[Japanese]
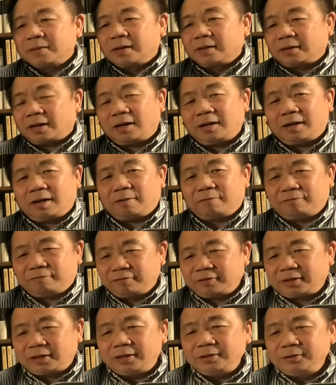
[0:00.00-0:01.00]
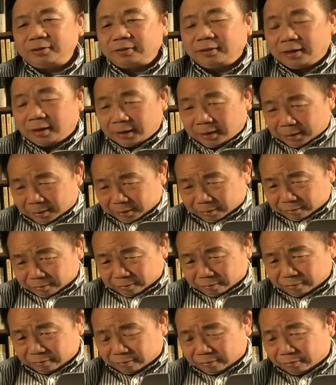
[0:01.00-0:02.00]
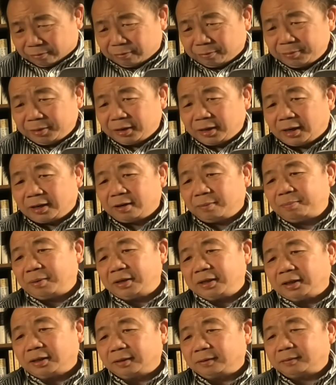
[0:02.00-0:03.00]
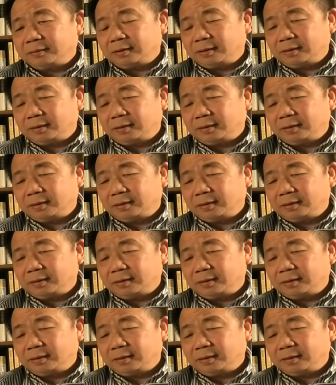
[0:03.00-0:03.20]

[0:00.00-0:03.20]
だから不建組がやっぱり